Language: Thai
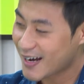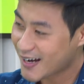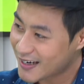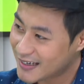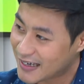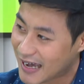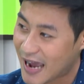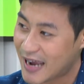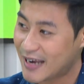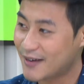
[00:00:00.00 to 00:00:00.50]
ก็
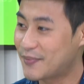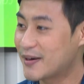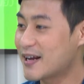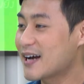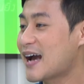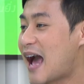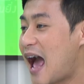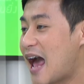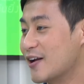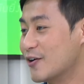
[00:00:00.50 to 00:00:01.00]
เลยให้พ
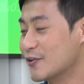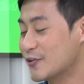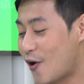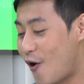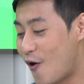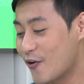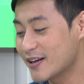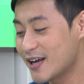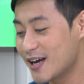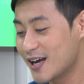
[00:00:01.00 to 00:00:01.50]
นักงาน
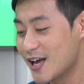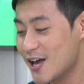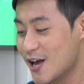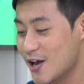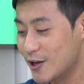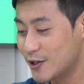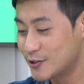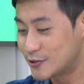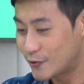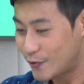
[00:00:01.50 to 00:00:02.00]
น้องๆเนี่ย
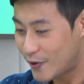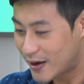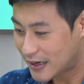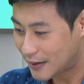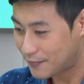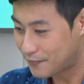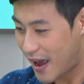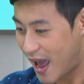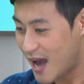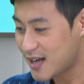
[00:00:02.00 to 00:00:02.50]
ช่วย
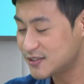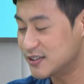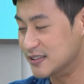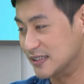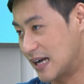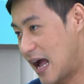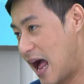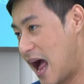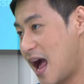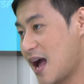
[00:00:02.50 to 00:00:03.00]
กันแพ็คสิ
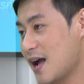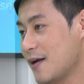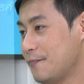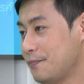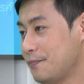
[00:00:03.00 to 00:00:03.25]
นค้า